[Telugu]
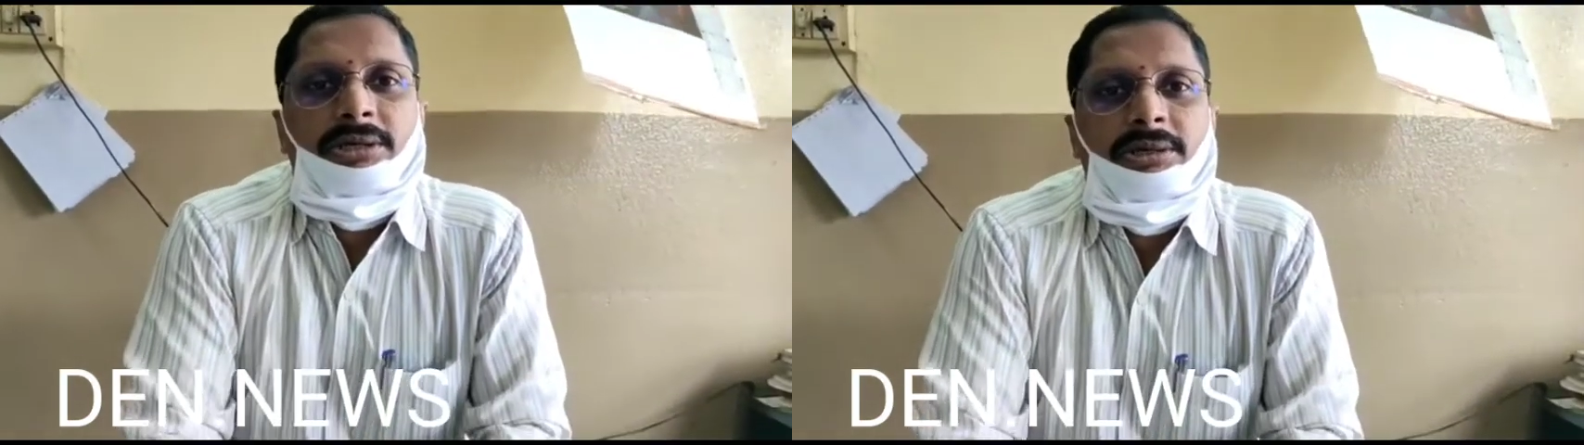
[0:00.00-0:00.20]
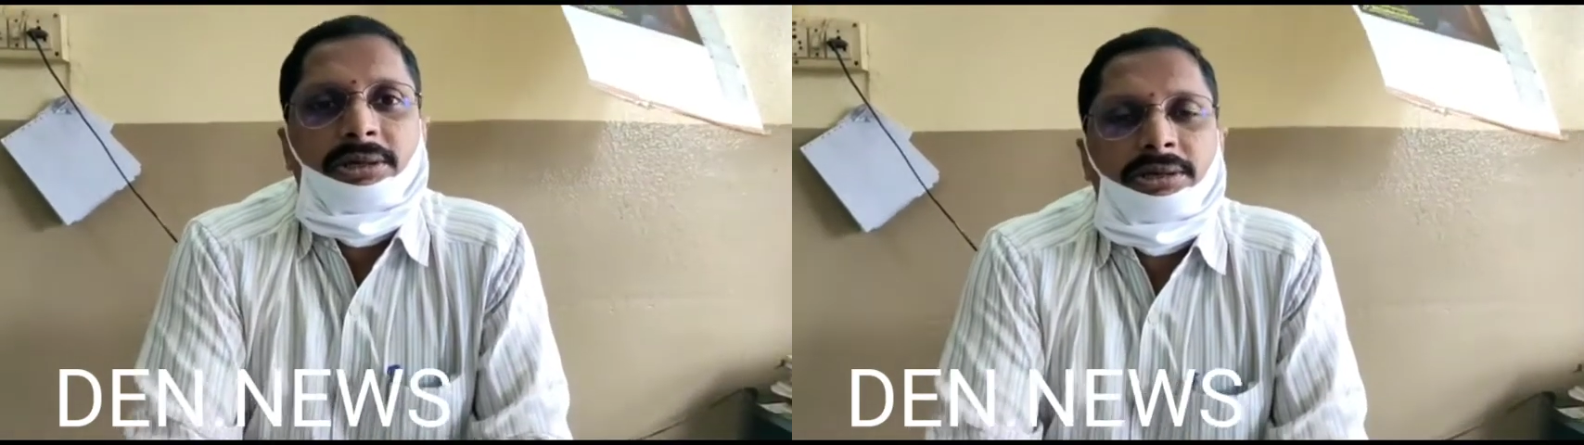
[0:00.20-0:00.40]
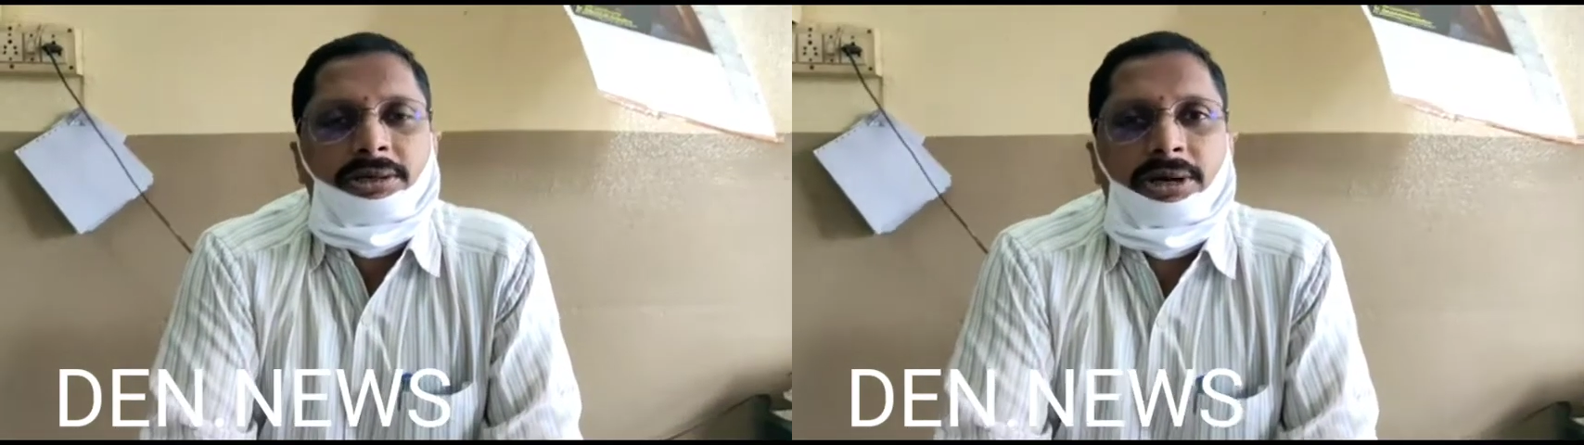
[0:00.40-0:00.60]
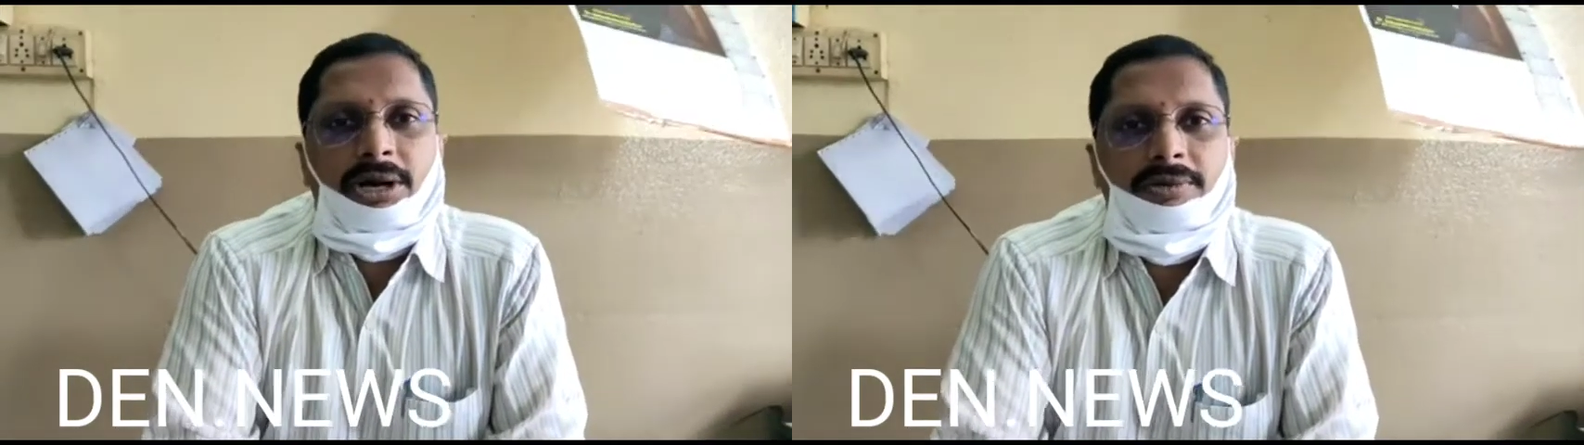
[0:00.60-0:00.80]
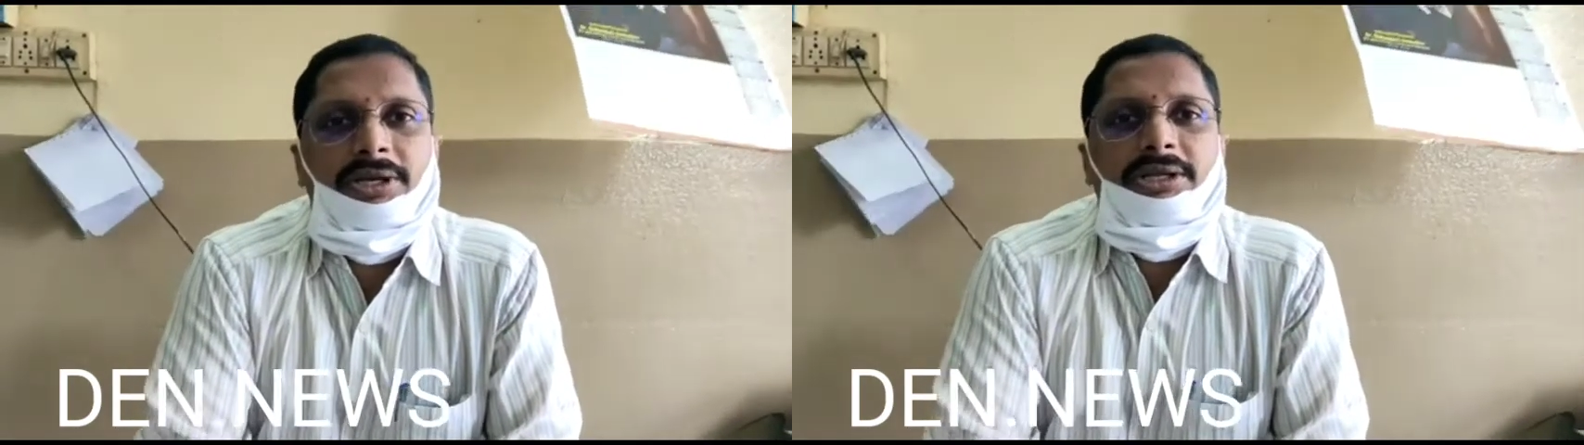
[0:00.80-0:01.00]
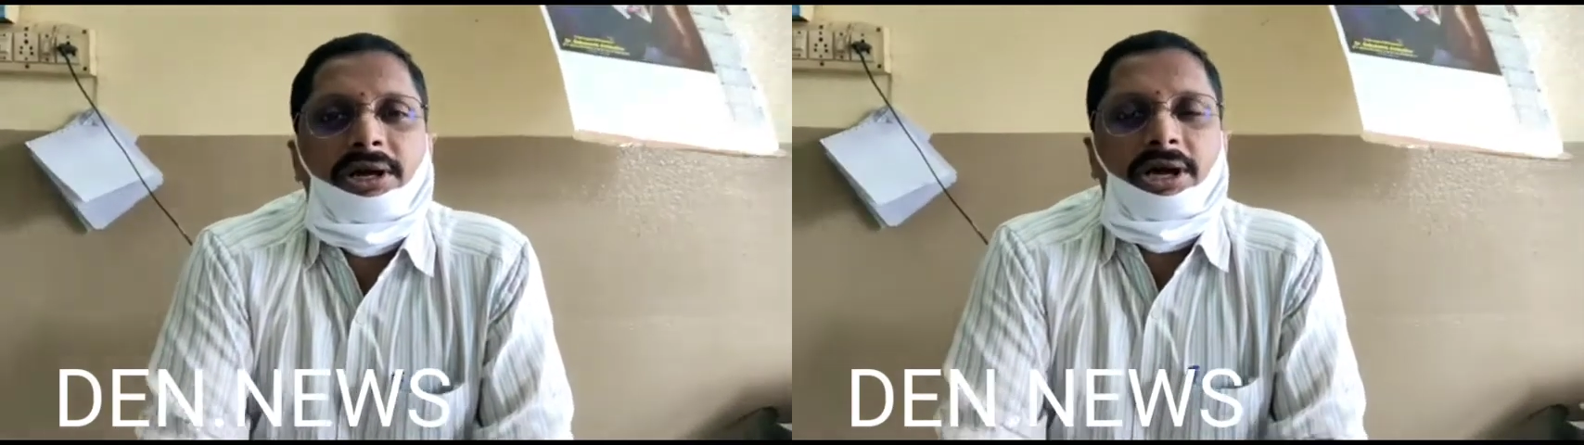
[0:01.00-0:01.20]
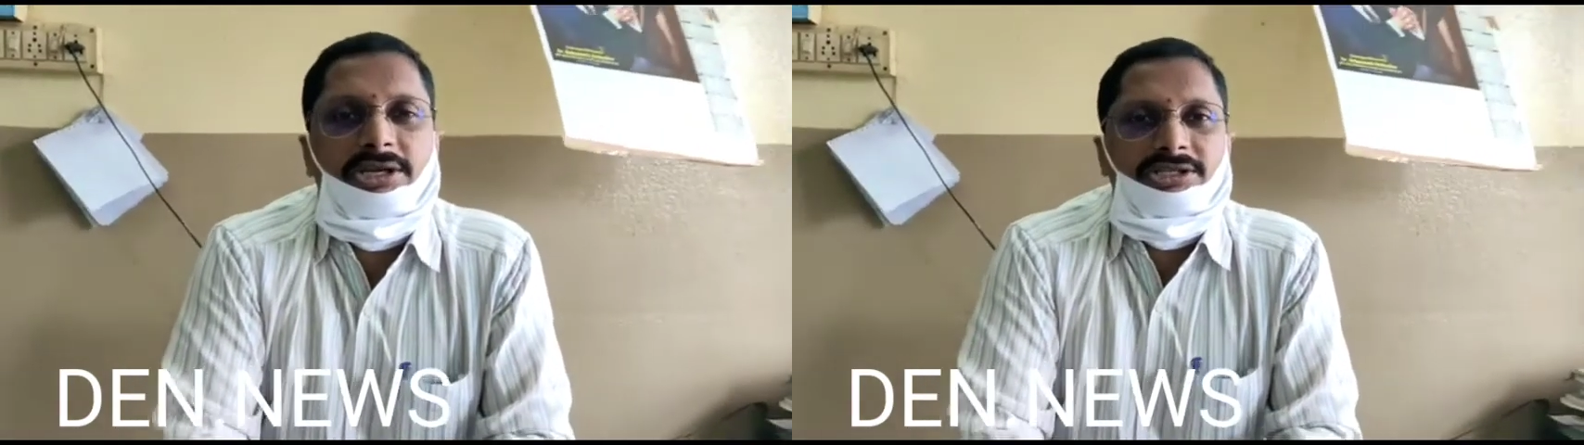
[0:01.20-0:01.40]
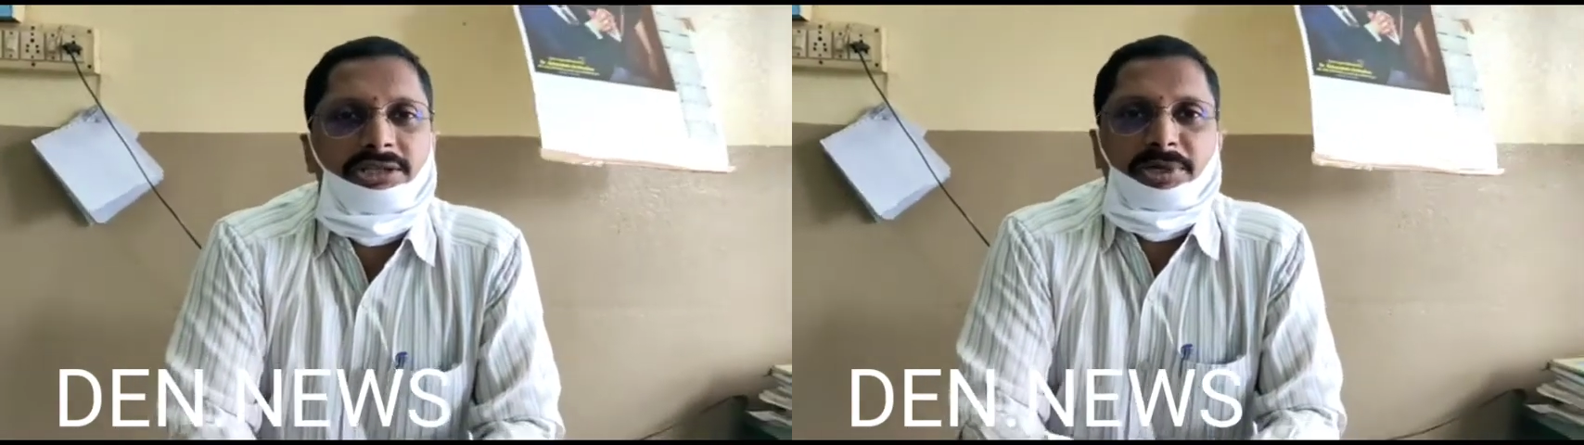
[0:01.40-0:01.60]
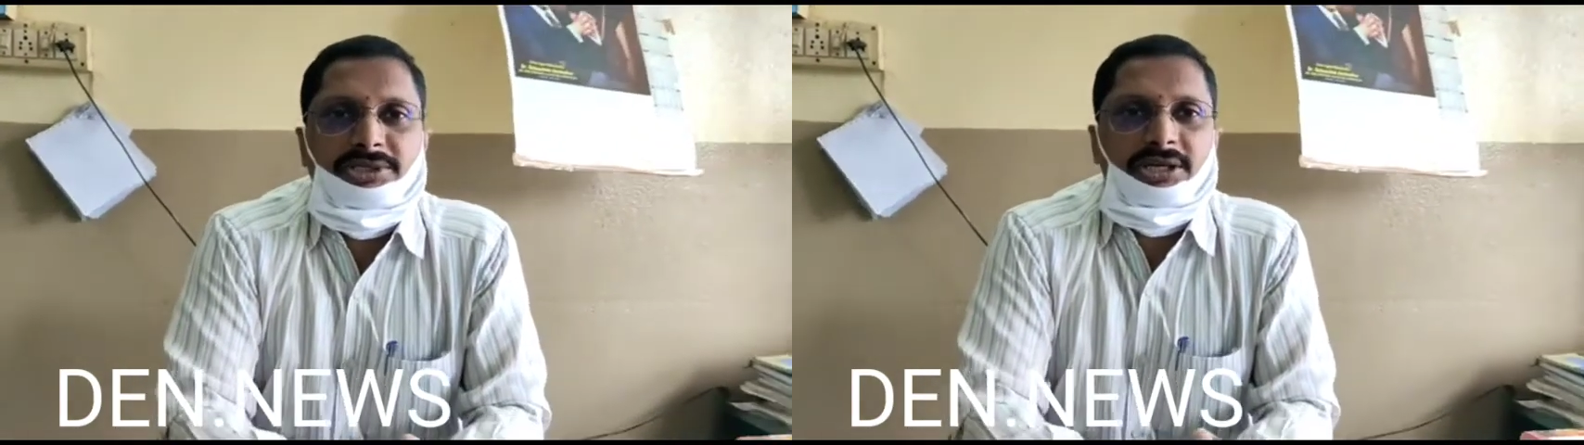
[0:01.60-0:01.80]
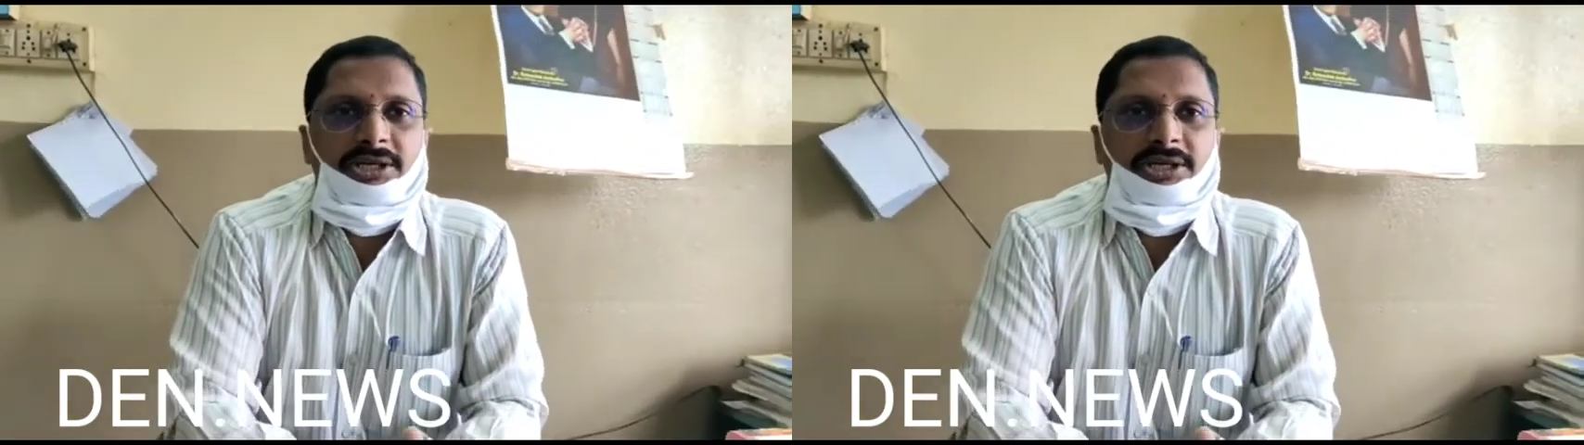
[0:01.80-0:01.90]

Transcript: కౌంటర్ ఏర్పాటు చేయడం జరిగిందని